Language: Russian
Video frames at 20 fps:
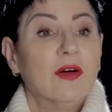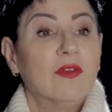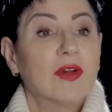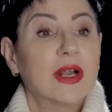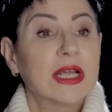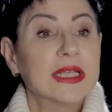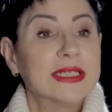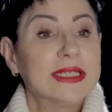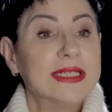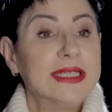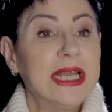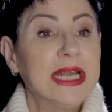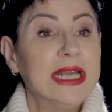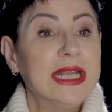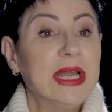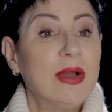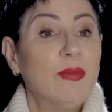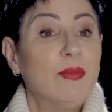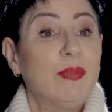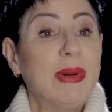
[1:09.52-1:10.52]
В
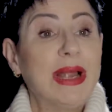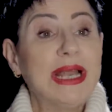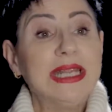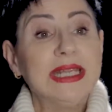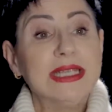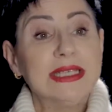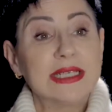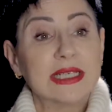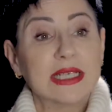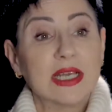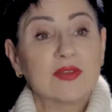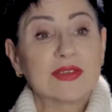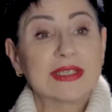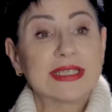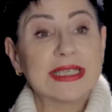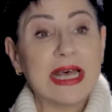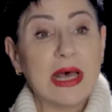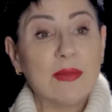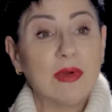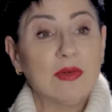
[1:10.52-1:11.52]
разделе политиков
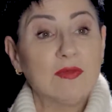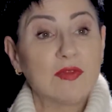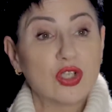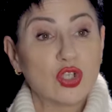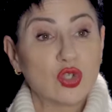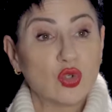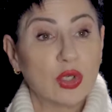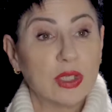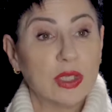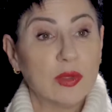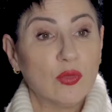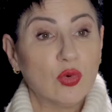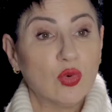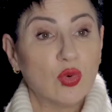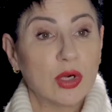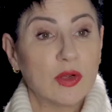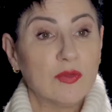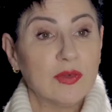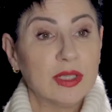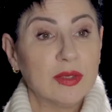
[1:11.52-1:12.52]
с самым высоким
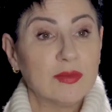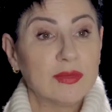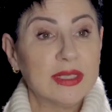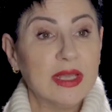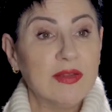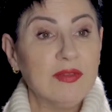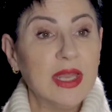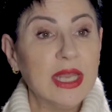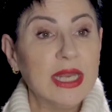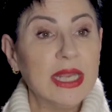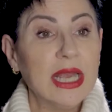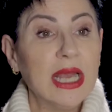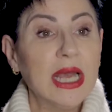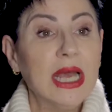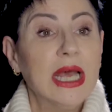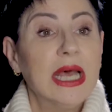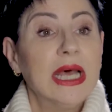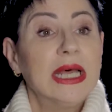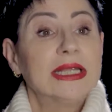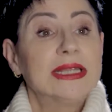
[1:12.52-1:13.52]
уровнем доверия
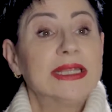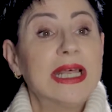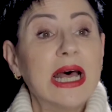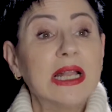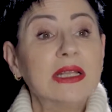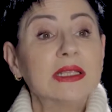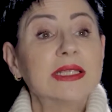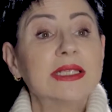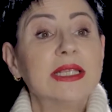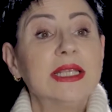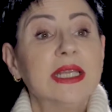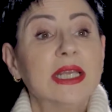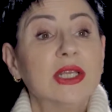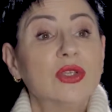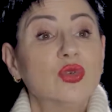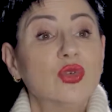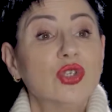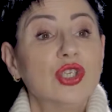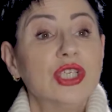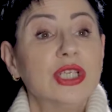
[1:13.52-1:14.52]
дал
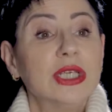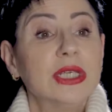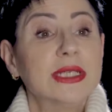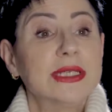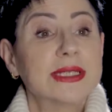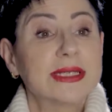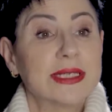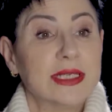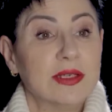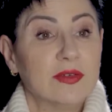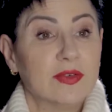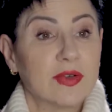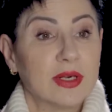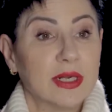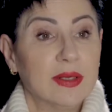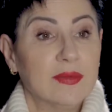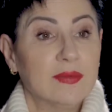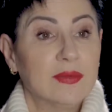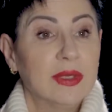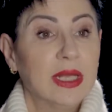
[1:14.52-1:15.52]
следующие цифры.